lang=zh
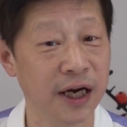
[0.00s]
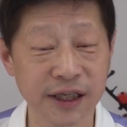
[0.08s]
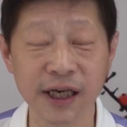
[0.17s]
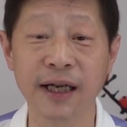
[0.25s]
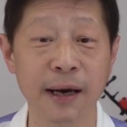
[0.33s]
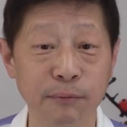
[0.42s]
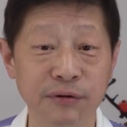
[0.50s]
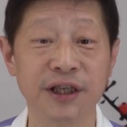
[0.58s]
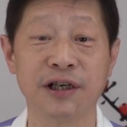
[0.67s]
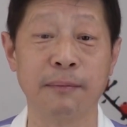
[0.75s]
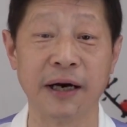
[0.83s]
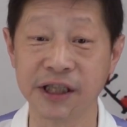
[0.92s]
现在目的
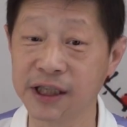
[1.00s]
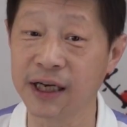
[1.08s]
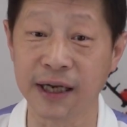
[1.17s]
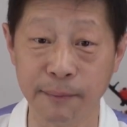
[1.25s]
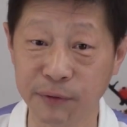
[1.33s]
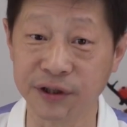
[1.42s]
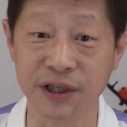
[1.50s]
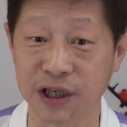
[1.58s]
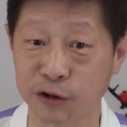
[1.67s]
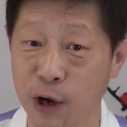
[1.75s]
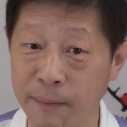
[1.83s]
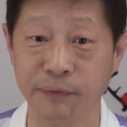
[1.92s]
是什么？现在目的
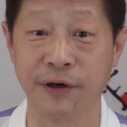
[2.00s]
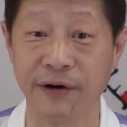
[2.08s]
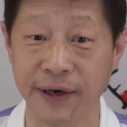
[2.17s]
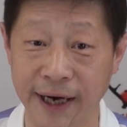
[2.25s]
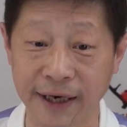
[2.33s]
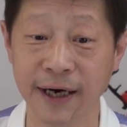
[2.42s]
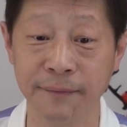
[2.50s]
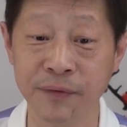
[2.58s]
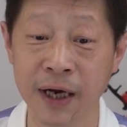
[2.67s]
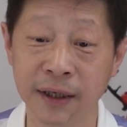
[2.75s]
是川普要连任。